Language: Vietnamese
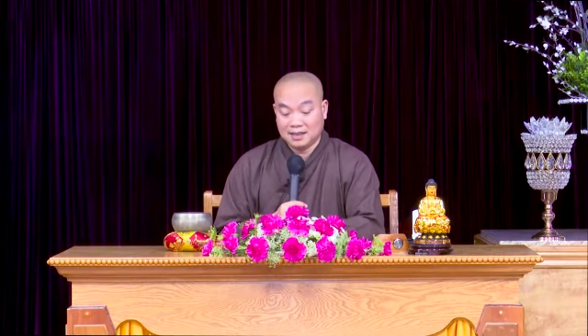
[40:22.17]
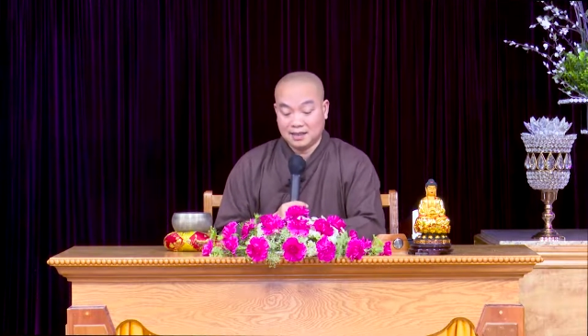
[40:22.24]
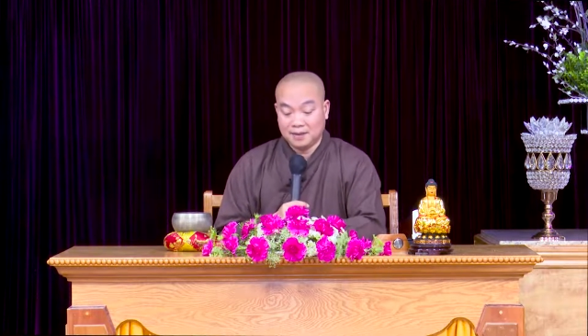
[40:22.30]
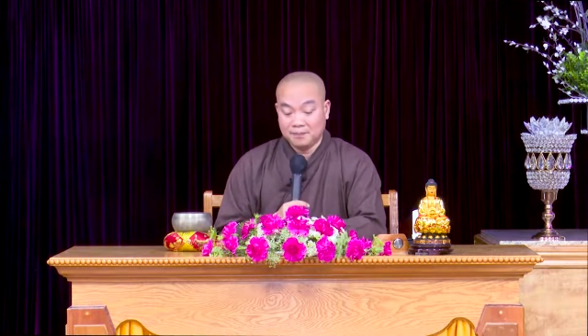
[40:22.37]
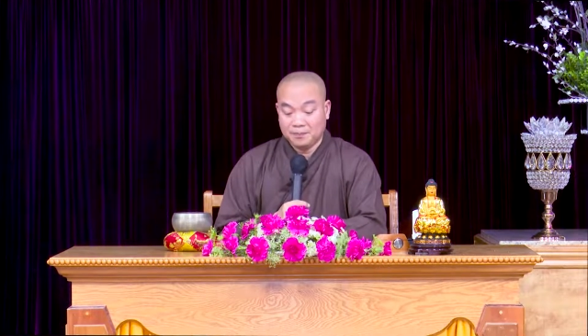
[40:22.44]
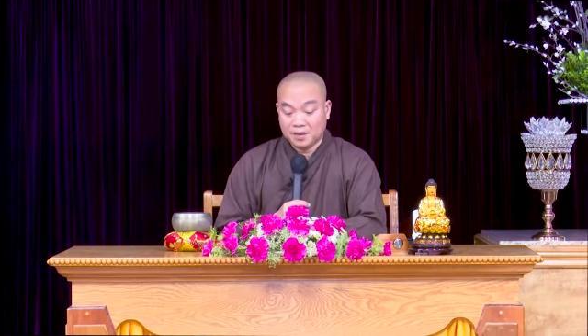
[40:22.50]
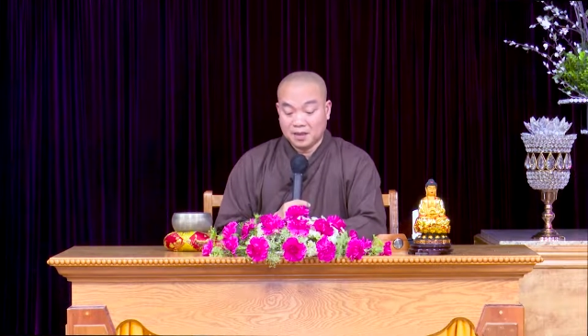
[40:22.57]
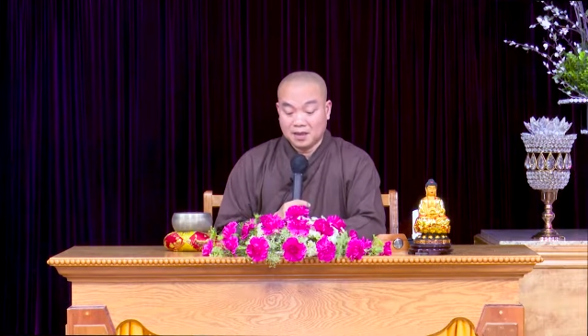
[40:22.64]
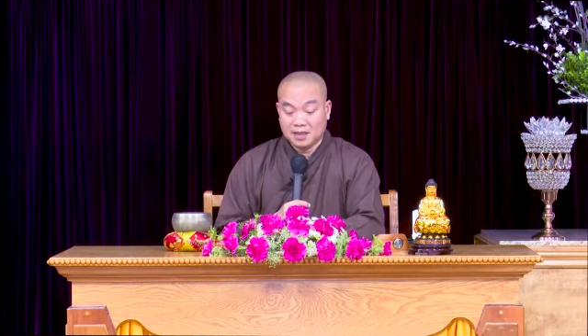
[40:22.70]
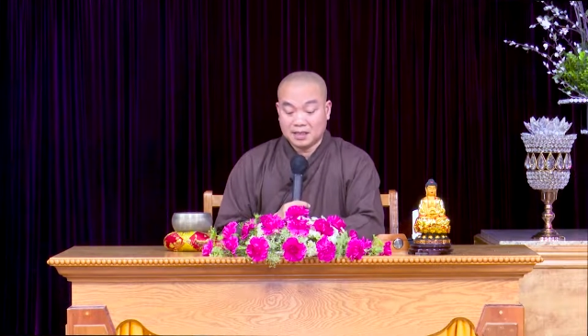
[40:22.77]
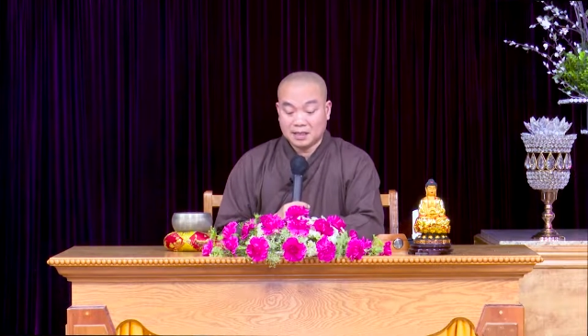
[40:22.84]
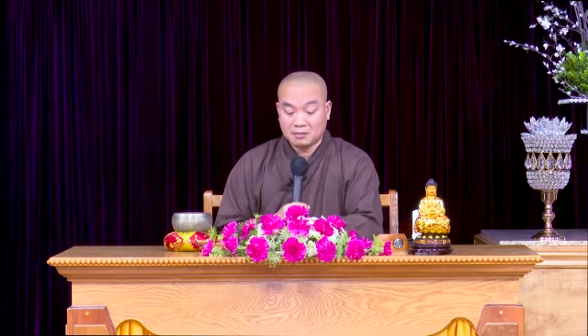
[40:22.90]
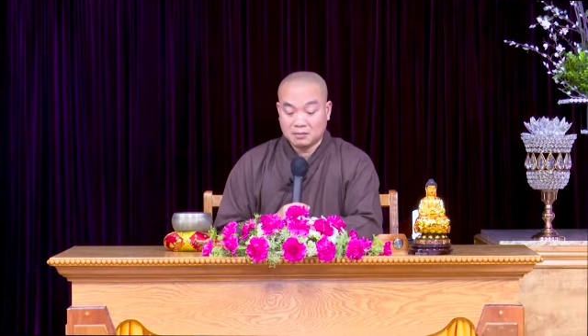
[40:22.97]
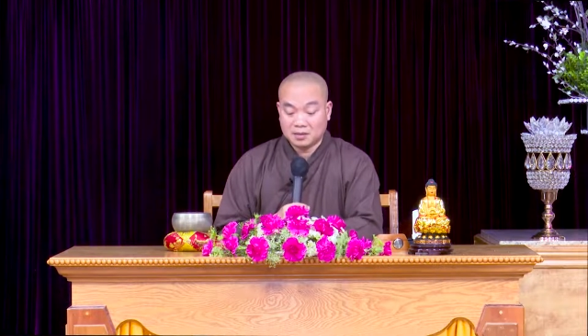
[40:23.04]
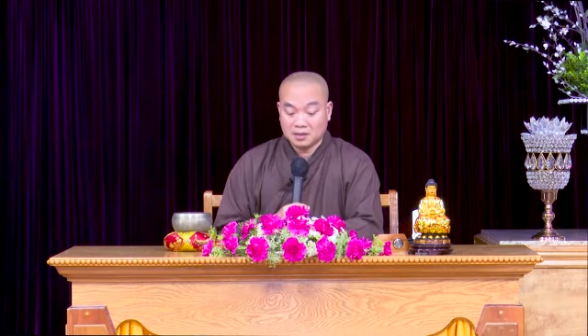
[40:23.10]
thì ở
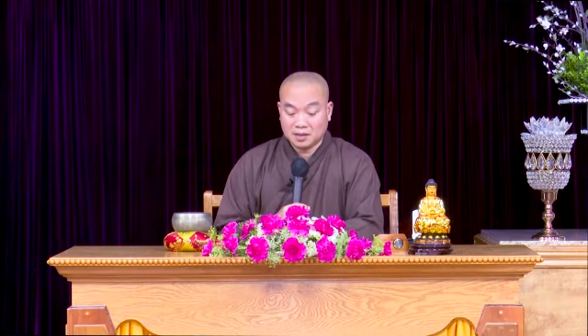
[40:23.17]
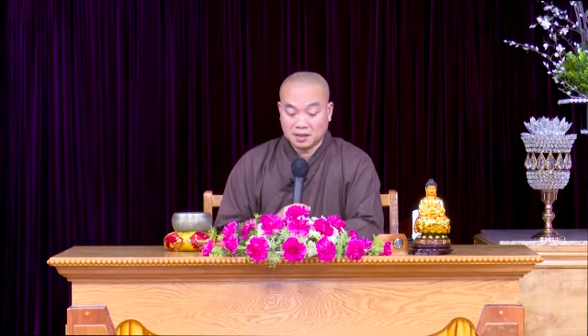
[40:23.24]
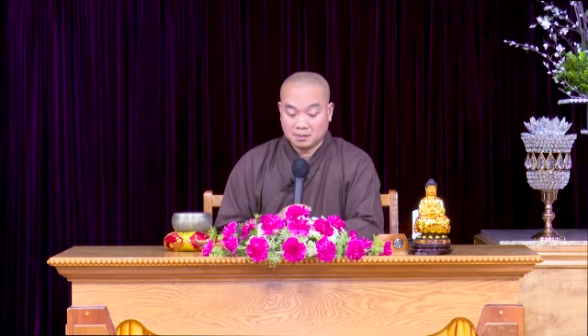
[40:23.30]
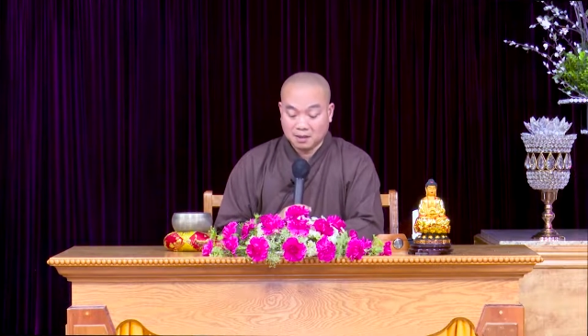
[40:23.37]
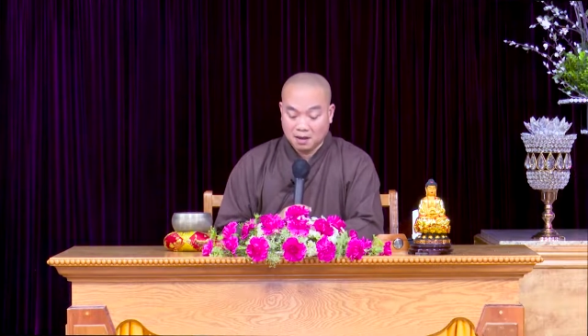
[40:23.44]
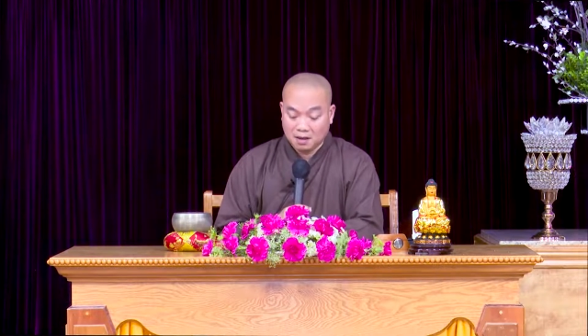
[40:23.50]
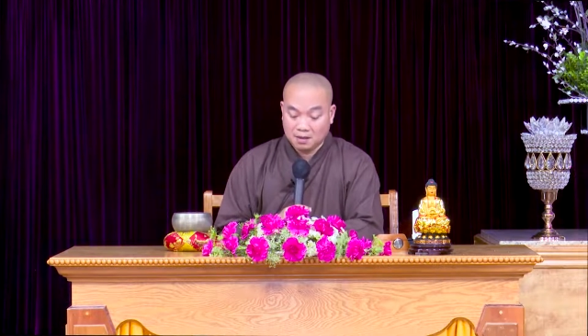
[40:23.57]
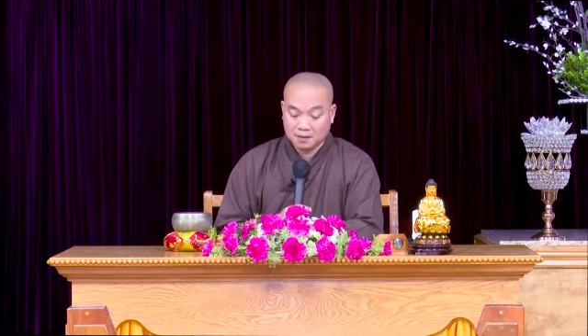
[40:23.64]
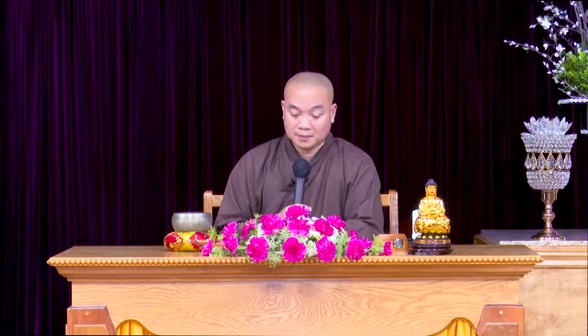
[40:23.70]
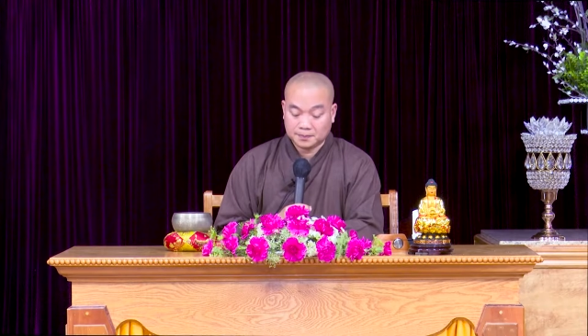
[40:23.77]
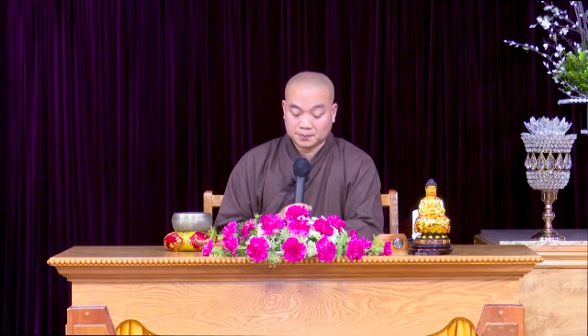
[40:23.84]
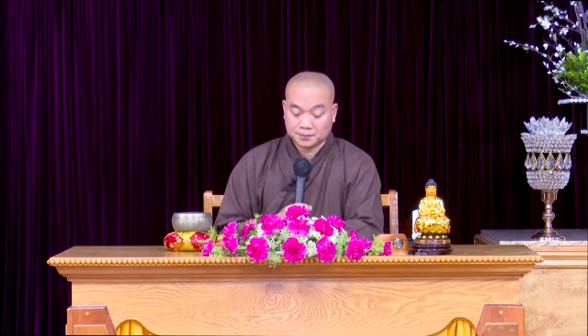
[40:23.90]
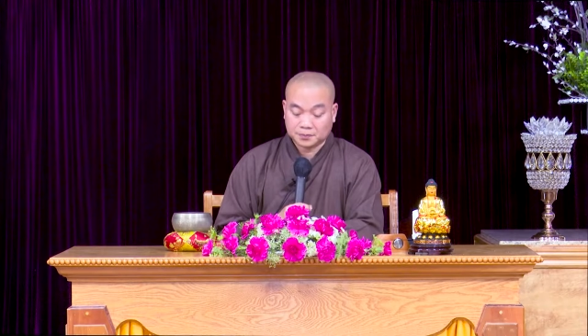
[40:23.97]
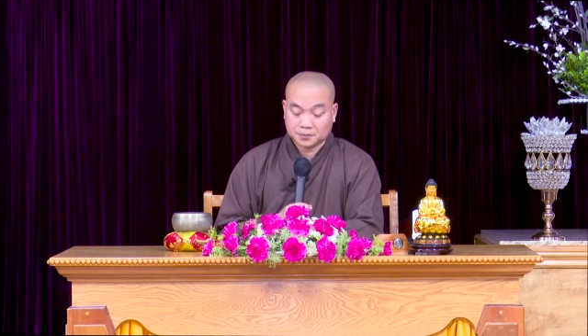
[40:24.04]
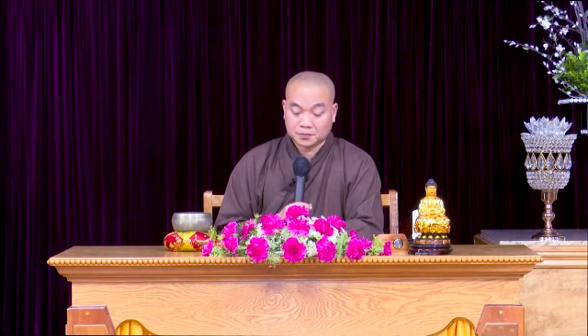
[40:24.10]
trong trường hợp đó